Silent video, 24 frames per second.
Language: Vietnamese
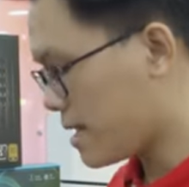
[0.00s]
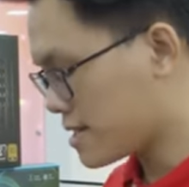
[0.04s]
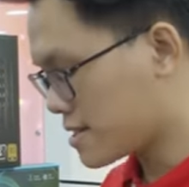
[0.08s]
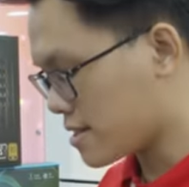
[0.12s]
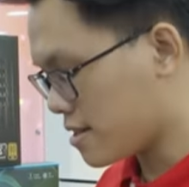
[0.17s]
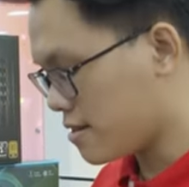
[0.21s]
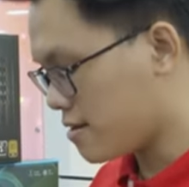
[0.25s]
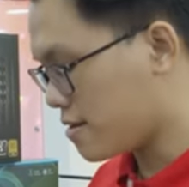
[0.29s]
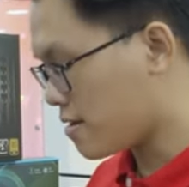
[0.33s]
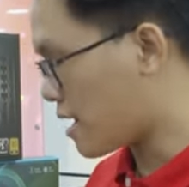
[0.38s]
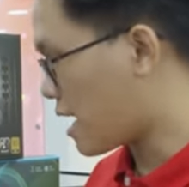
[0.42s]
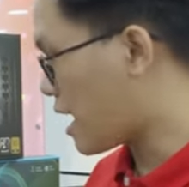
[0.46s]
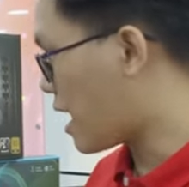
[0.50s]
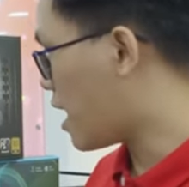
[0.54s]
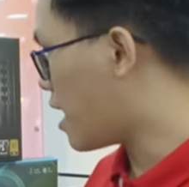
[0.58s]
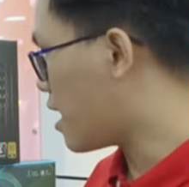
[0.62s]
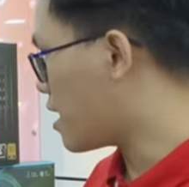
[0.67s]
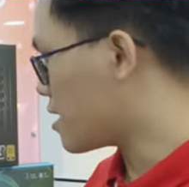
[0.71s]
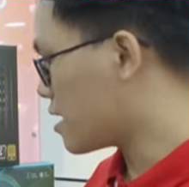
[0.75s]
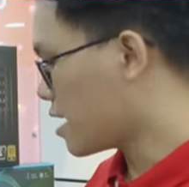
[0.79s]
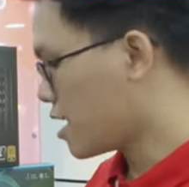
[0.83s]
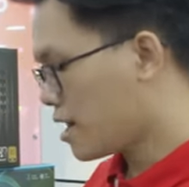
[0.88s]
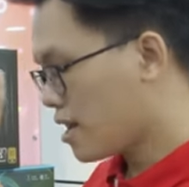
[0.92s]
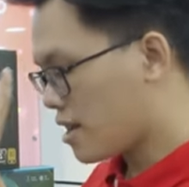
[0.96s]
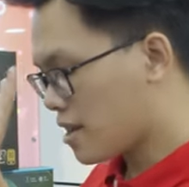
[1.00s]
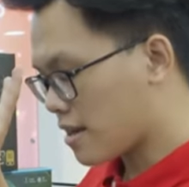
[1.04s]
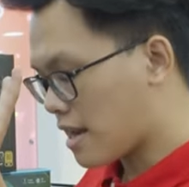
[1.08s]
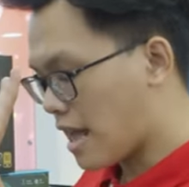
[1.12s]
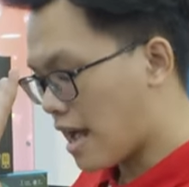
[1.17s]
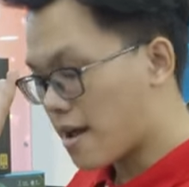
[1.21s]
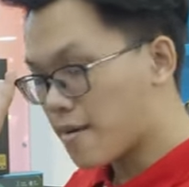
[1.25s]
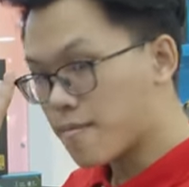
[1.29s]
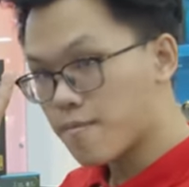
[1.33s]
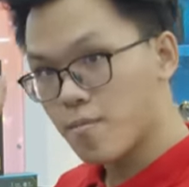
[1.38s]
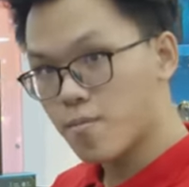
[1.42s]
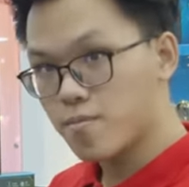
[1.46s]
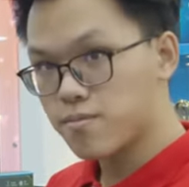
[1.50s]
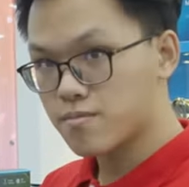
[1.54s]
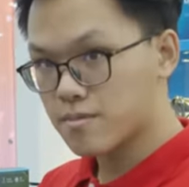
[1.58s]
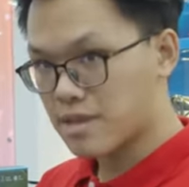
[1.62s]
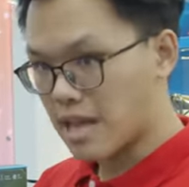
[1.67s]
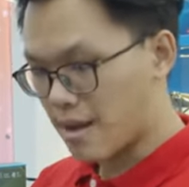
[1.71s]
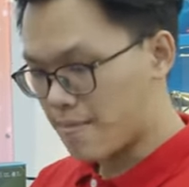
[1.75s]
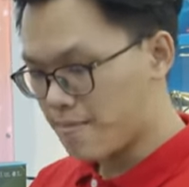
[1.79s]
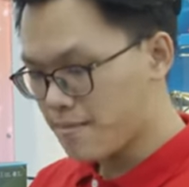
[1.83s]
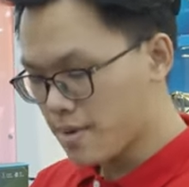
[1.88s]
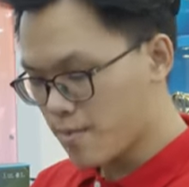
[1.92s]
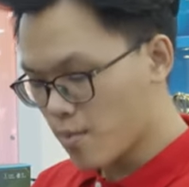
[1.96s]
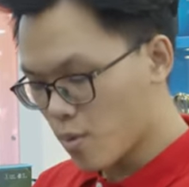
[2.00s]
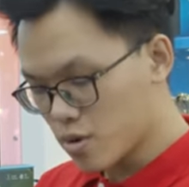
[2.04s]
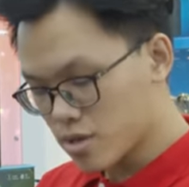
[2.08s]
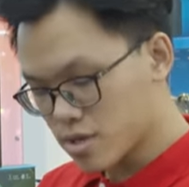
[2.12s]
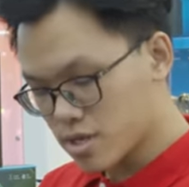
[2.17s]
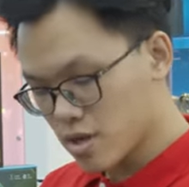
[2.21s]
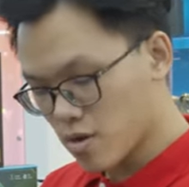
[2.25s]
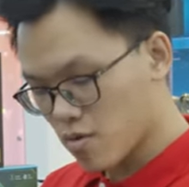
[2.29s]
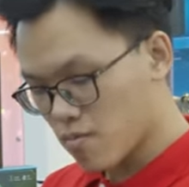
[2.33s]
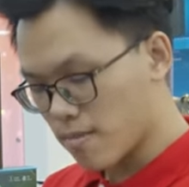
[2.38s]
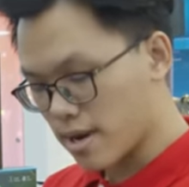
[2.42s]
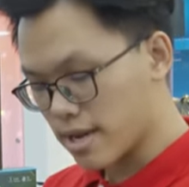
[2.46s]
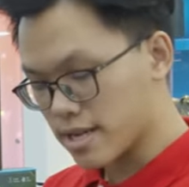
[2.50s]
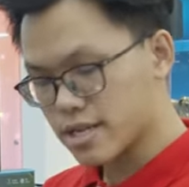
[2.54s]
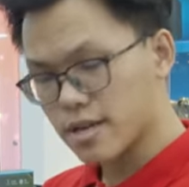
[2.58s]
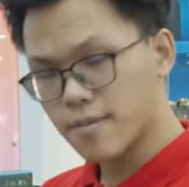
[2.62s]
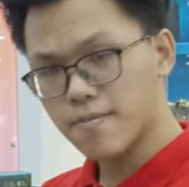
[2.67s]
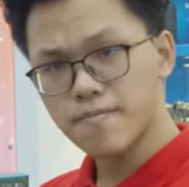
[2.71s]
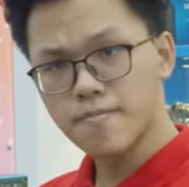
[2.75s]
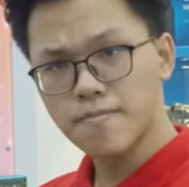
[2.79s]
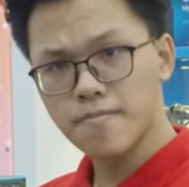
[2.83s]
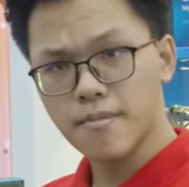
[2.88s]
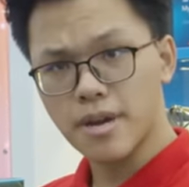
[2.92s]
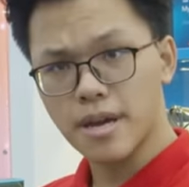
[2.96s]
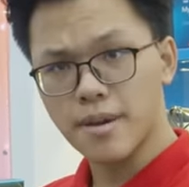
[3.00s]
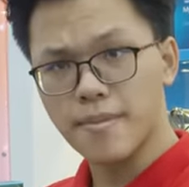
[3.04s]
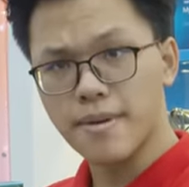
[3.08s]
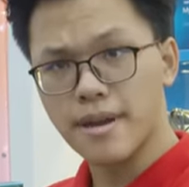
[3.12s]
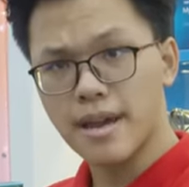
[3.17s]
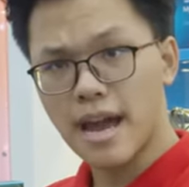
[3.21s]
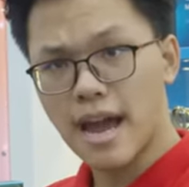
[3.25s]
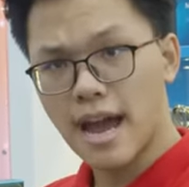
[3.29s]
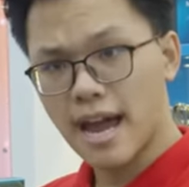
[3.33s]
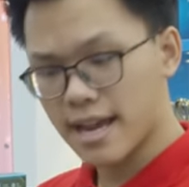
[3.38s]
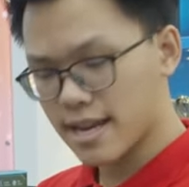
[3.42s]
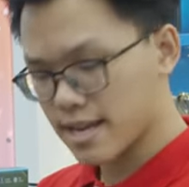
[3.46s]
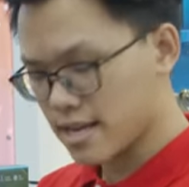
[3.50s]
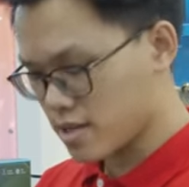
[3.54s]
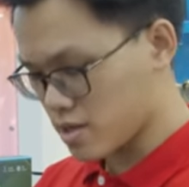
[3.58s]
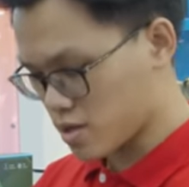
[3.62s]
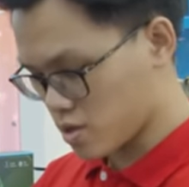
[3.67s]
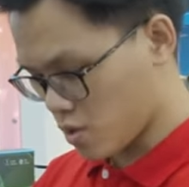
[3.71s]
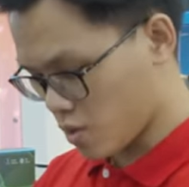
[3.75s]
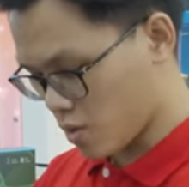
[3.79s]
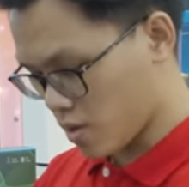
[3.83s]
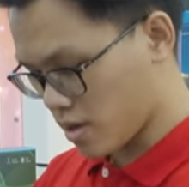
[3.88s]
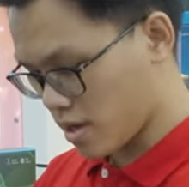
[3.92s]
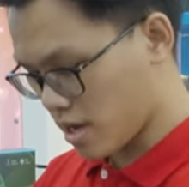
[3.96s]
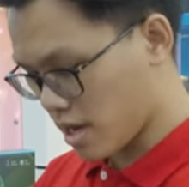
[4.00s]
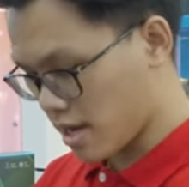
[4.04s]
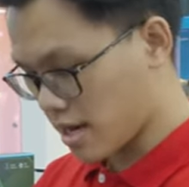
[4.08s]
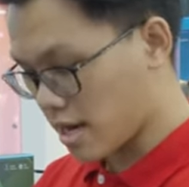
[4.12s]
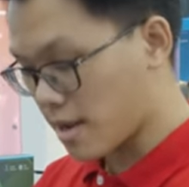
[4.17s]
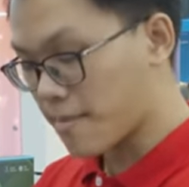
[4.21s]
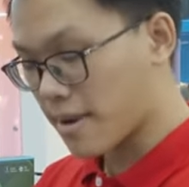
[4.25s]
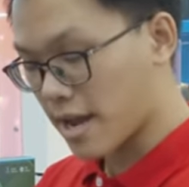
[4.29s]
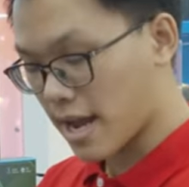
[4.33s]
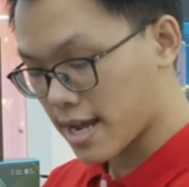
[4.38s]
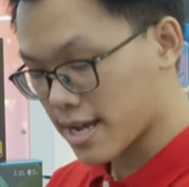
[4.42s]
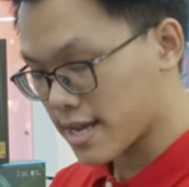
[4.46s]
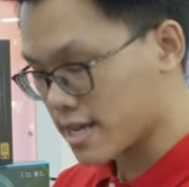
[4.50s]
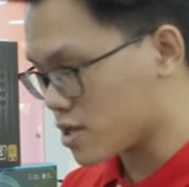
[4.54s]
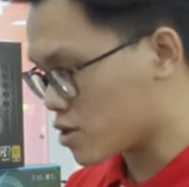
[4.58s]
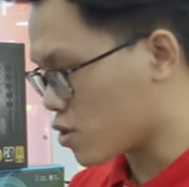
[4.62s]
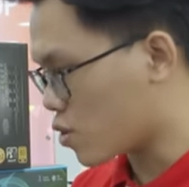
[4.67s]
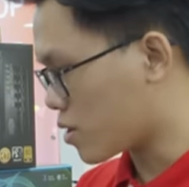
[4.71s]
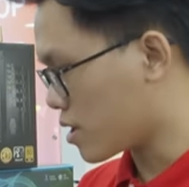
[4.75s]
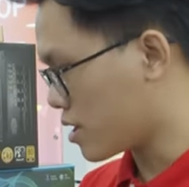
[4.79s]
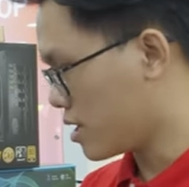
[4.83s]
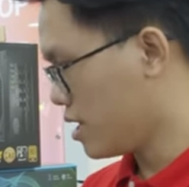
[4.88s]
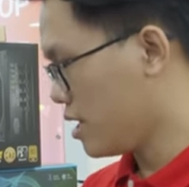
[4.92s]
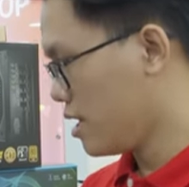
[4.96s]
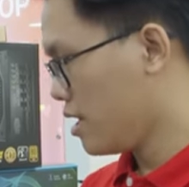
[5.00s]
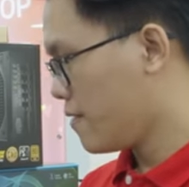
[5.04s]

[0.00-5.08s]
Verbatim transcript: bây giờ là đã 81.772.000 rồi, 52.000 rồi.